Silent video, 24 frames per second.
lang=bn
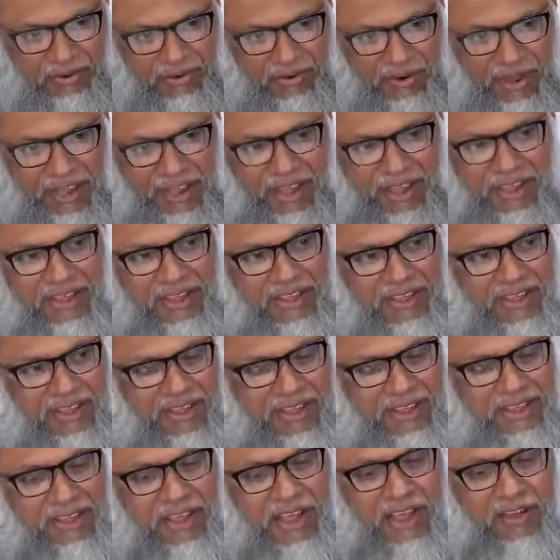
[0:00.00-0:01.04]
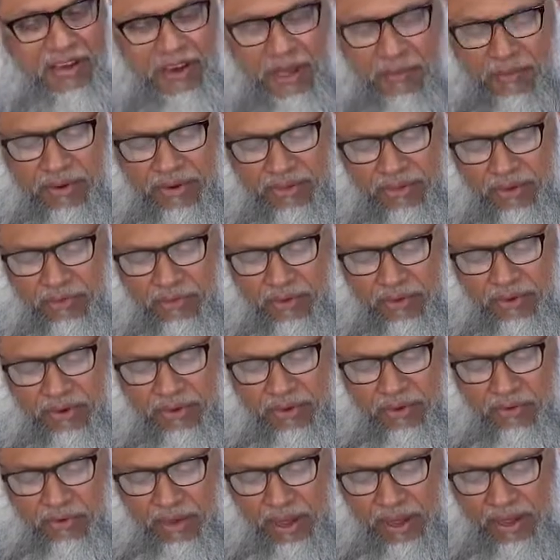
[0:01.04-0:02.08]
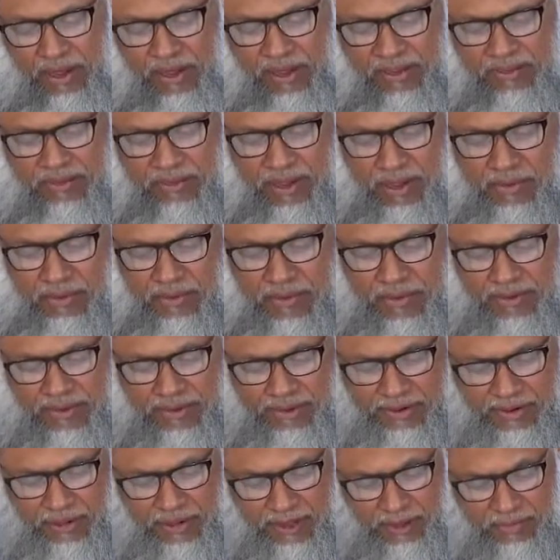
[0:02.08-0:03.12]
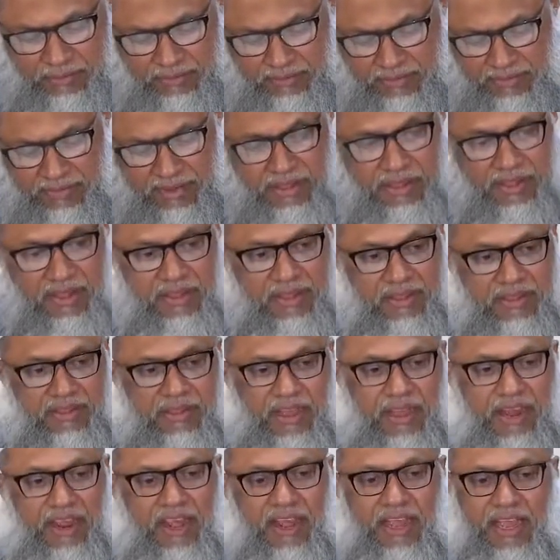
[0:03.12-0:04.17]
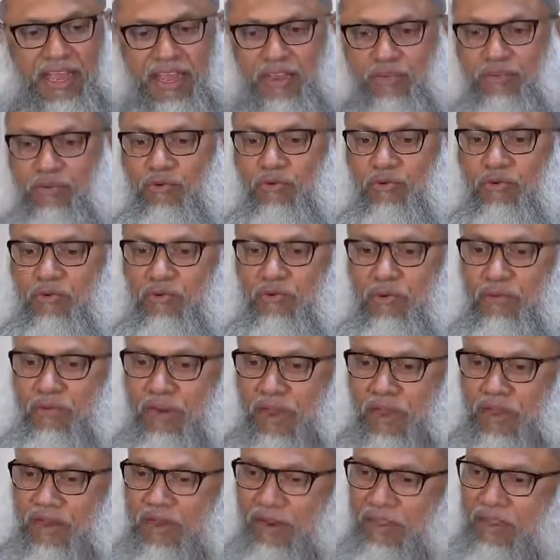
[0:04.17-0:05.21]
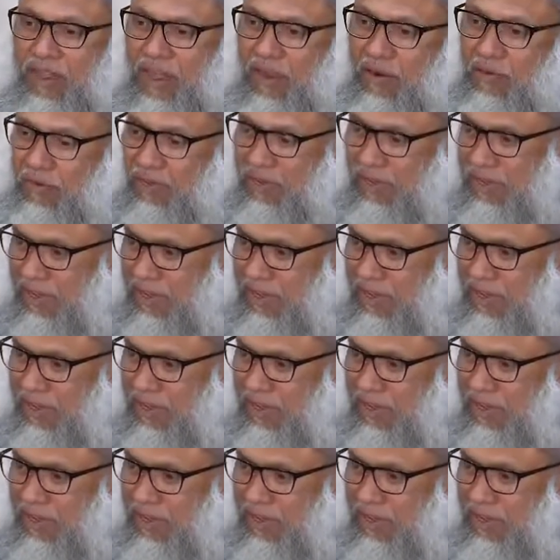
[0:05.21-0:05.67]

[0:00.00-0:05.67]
করো না তো এখন আমরা যদি বলি ও আল্লাহ সাহাবাই কেরাম তারা এত উঁচু মানে তারাও